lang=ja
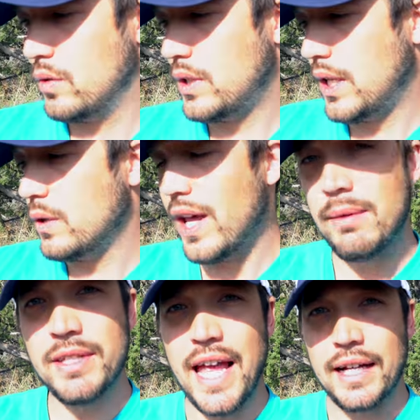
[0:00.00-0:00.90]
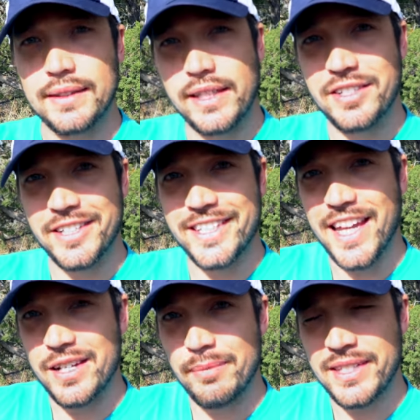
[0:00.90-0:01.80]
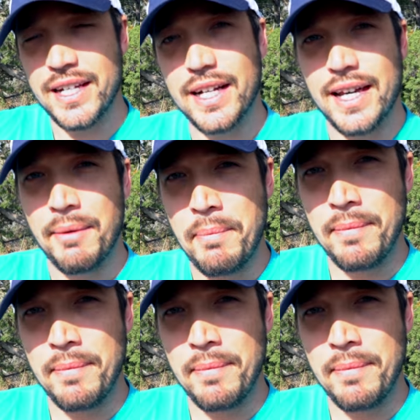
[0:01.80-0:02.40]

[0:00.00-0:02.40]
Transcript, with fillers: 女性の M さん、21歳の M さんから